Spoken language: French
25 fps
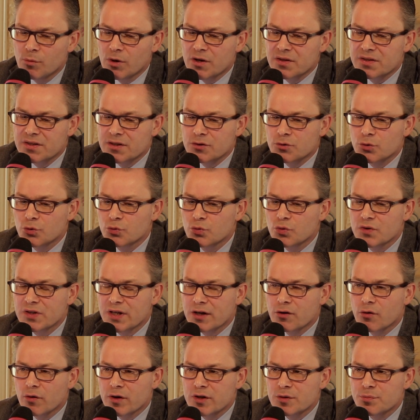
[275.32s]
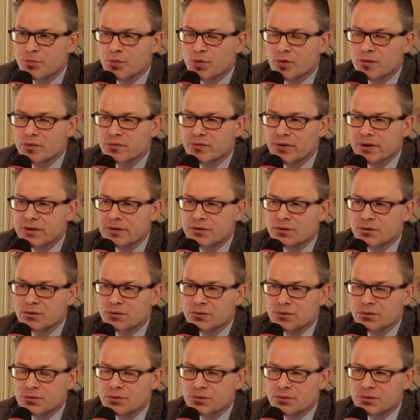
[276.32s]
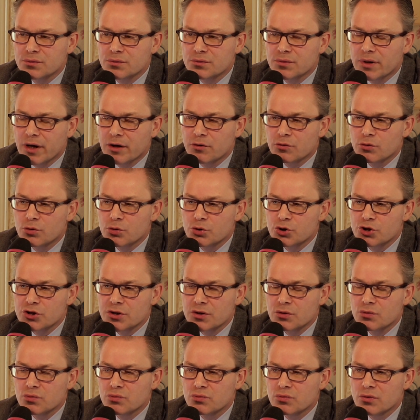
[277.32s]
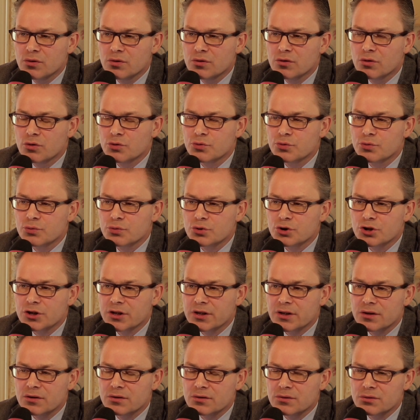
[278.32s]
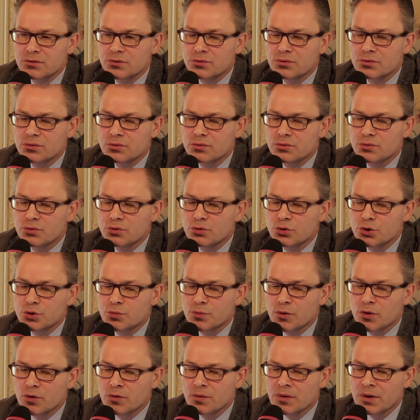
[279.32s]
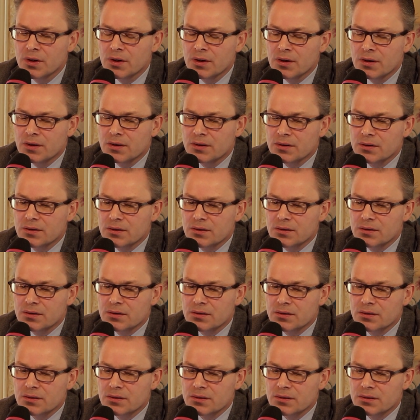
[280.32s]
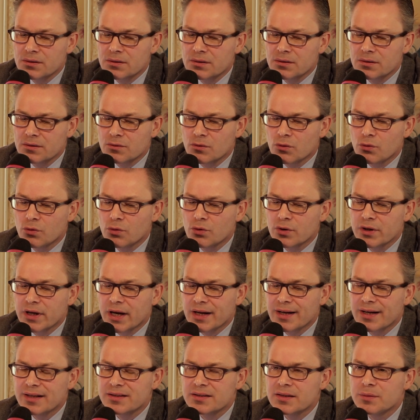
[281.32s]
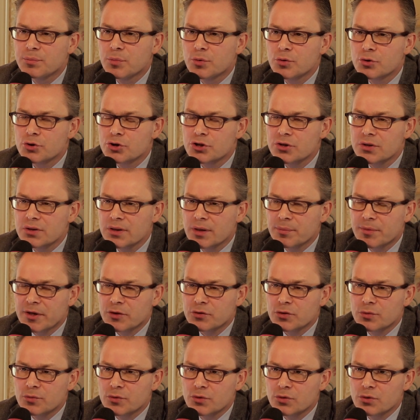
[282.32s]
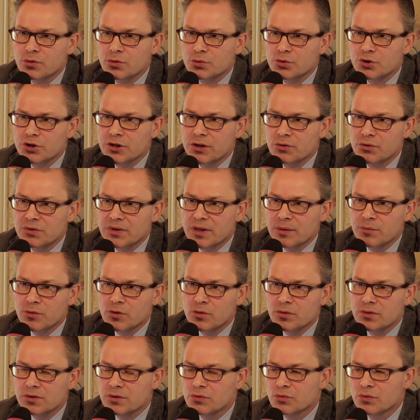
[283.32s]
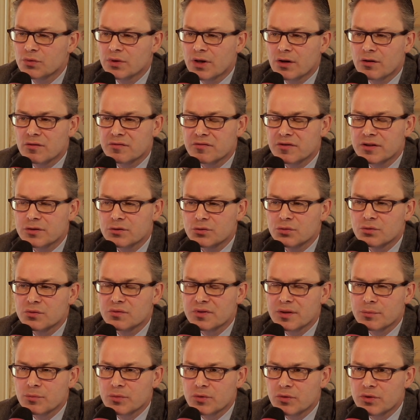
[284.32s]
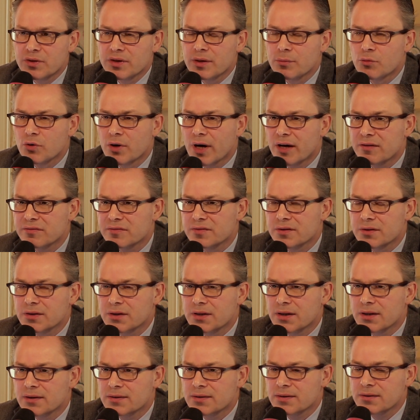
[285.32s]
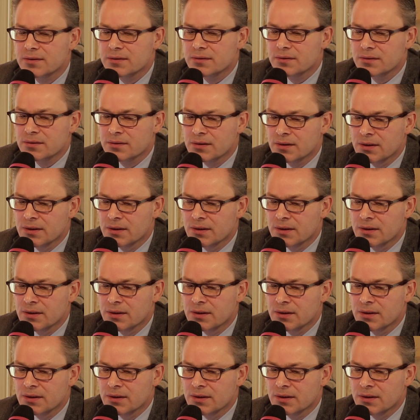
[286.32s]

bah, C'est surtout que ça correspond en fait euh, à une logique où euh, quand on gère euh, du logement, on regarde la typologie d'appartements que l'on gère notamment et on a en fait une, démographie qui a été